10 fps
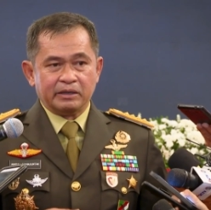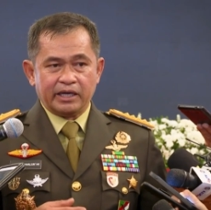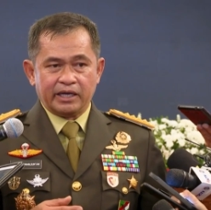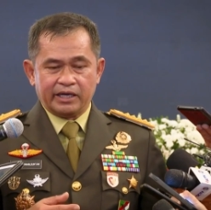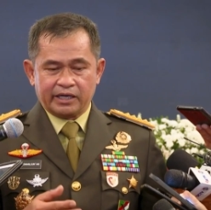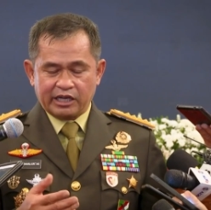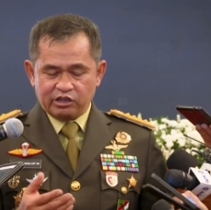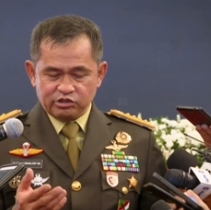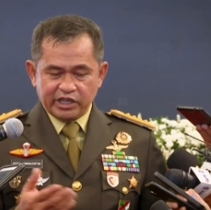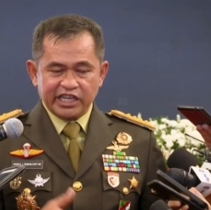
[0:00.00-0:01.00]
Uh,
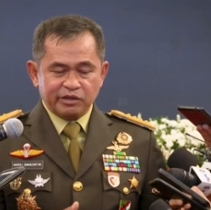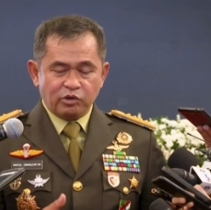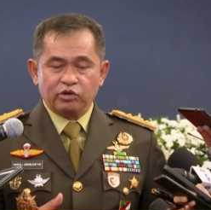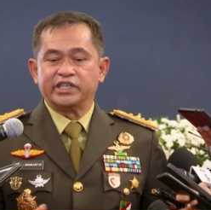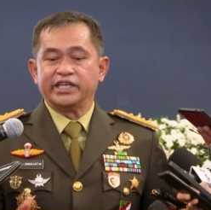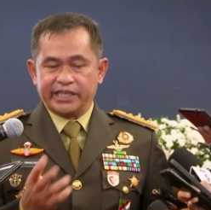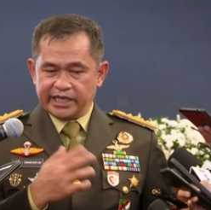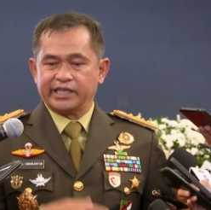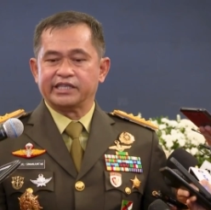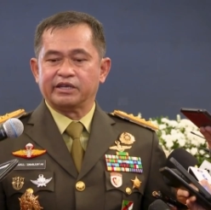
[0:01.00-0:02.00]
kalau sudah ada bukti
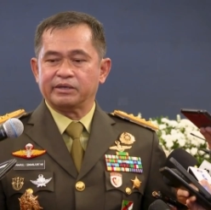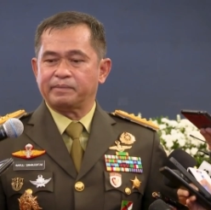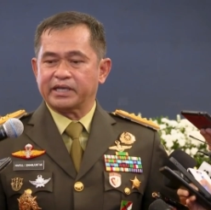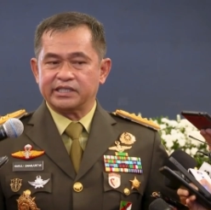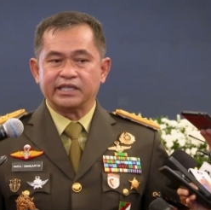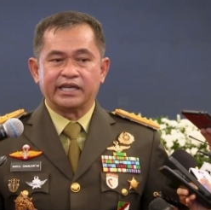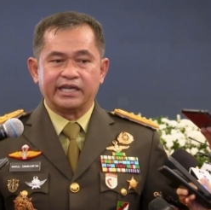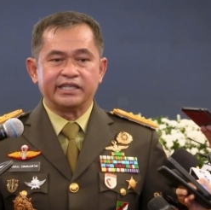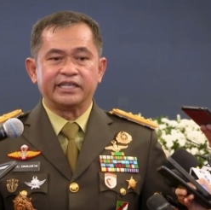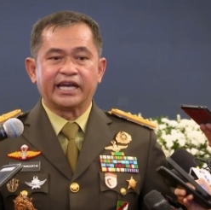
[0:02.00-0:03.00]
ya kita pasti
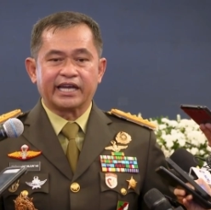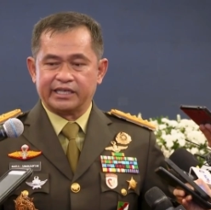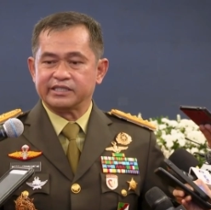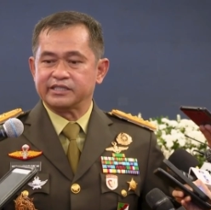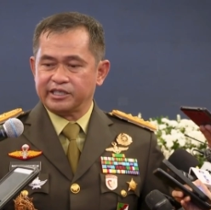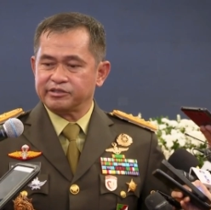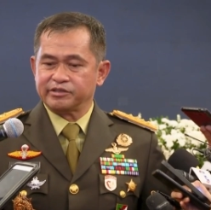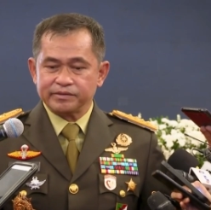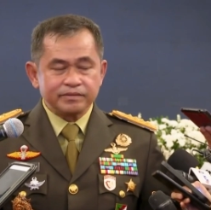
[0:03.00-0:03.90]
ada tindakan gitu.